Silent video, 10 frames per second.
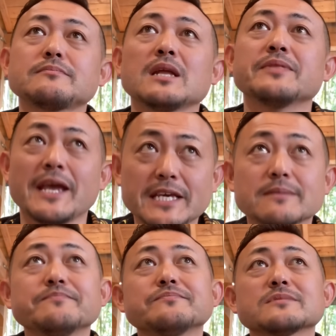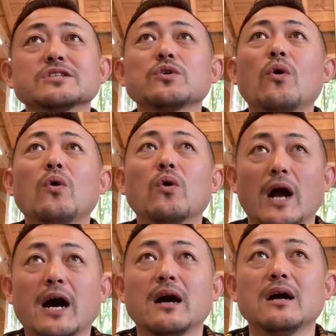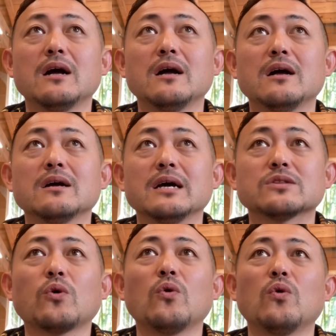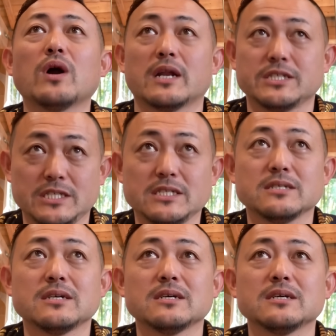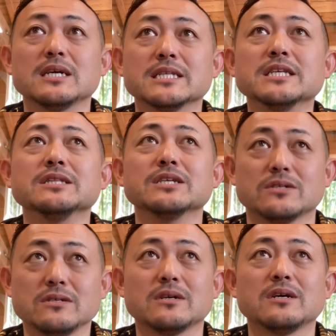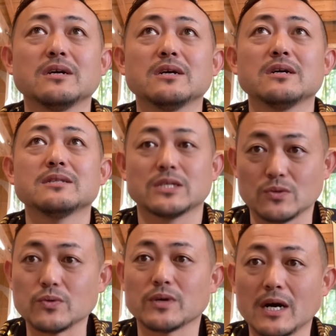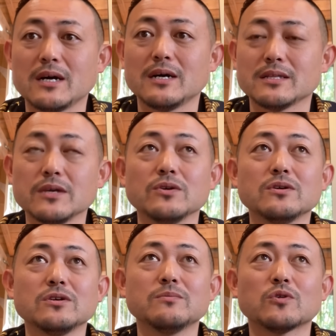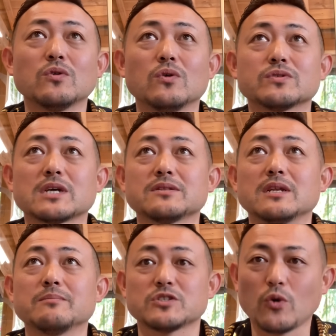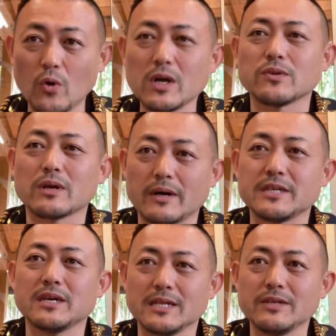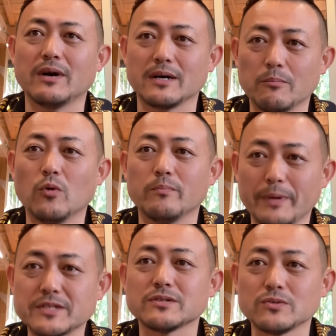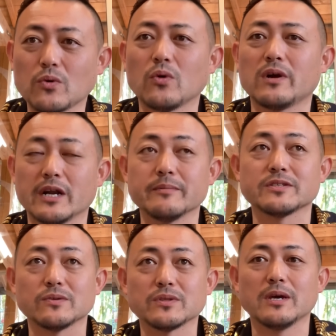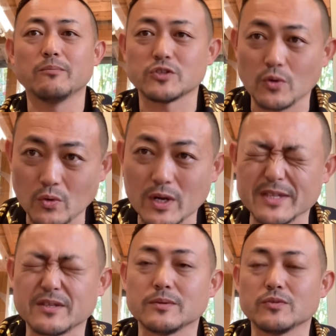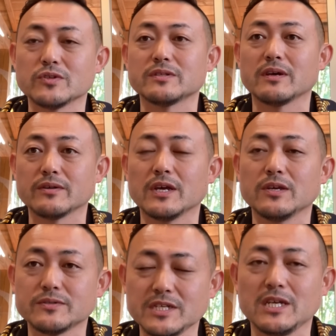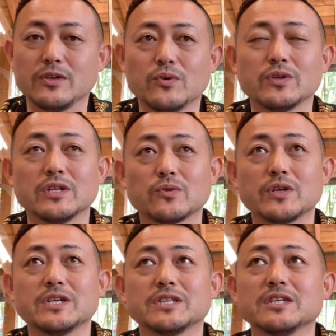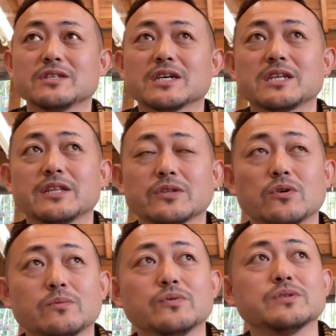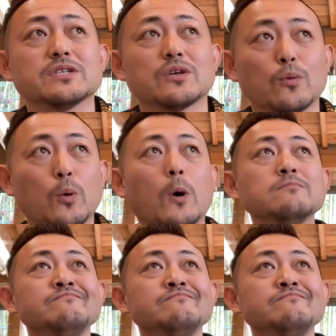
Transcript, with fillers: ネギ生姜、えー、唐辛子、えー、ニンニク納豆とかっていうものを使ったり、まあ、生姜とかは冷えにはもう抜群の効果がありますので、もう生姜っていうもの自体はね、ぜひ料理に取り入れていただきたいなとは思うんですけども、